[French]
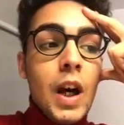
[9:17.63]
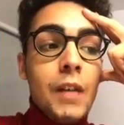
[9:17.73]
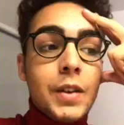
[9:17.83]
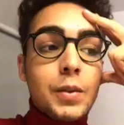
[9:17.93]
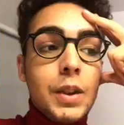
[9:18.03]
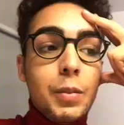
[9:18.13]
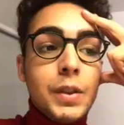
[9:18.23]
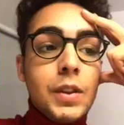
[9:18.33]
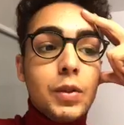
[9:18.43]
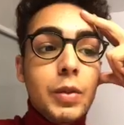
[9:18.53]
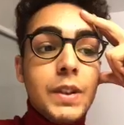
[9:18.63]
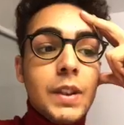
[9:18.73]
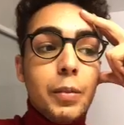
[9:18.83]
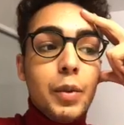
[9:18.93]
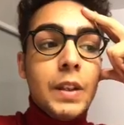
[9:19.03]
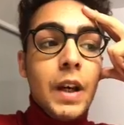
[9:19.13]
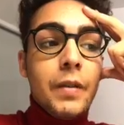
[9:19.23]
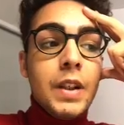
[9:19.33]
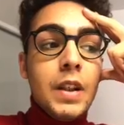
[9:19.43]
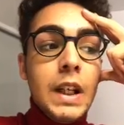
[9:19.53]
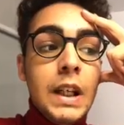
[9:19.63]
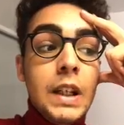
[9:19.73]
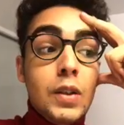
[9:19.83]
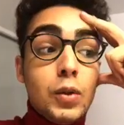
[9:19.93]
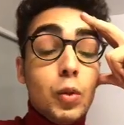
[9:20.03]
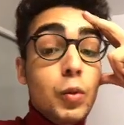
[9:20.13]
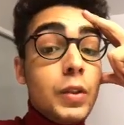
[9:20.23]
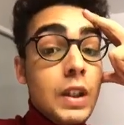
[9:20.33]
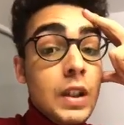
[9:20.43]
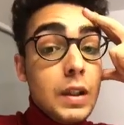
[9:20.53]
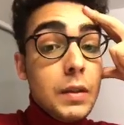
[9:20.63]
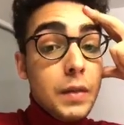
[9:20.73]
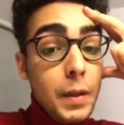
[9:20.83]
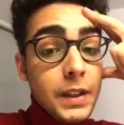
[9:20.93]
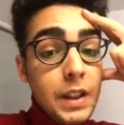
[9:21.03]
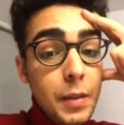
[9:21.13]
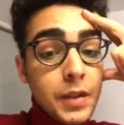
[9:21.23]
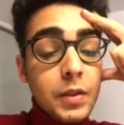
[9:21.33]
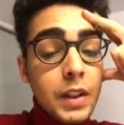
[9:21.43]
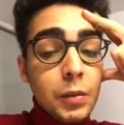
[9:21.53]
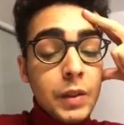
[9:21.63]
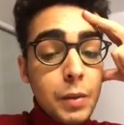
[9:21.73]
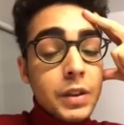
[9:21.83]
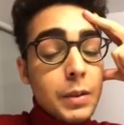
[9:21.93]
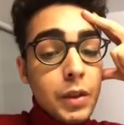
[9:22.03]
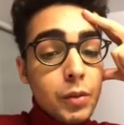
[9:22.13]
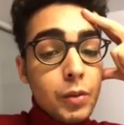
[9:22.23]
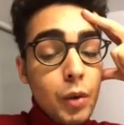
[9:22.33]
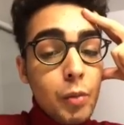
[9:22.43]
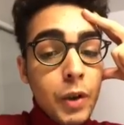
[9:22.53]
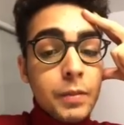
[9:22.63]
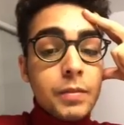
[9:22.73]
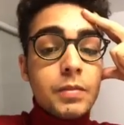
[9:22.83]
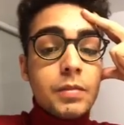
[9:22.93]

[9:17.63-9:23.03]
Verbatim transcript: avec ce que j'ai posté sur lui, c'est un peu énervé, et il se trouve qu'il fait partie des personnes qui ont déposé plainte contre moi.